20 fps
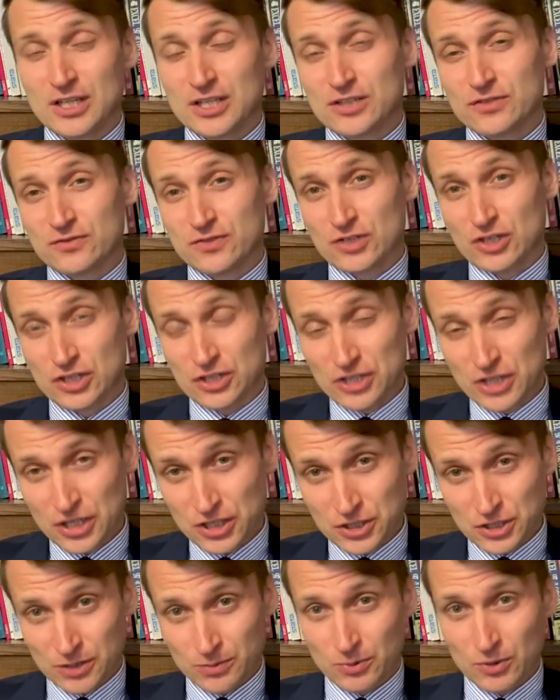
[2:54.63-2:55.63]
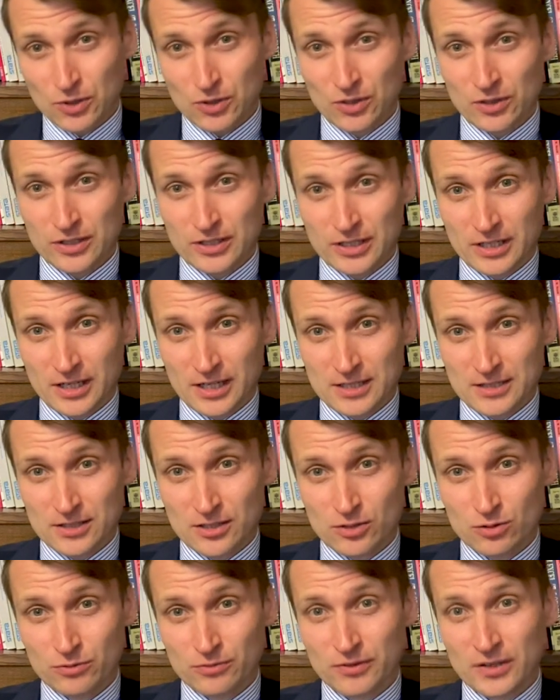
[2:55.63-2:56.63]
z wcześniejszych pokoleń
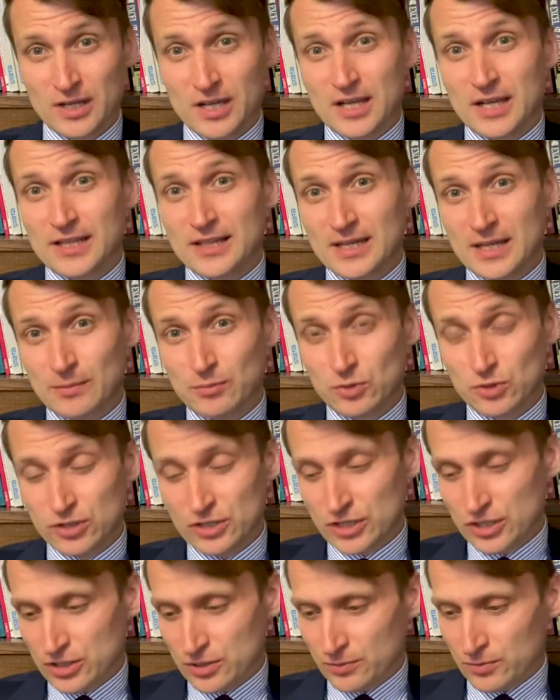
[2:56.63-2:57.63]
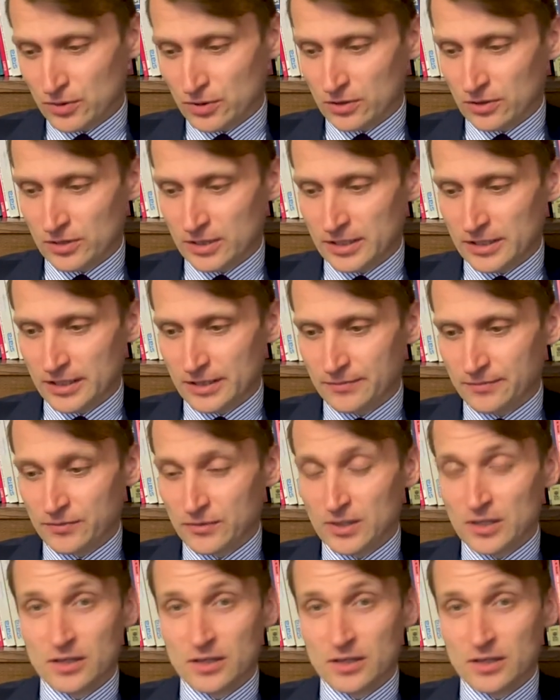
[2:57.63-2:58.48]
klasyków na późniejsze pokolenia,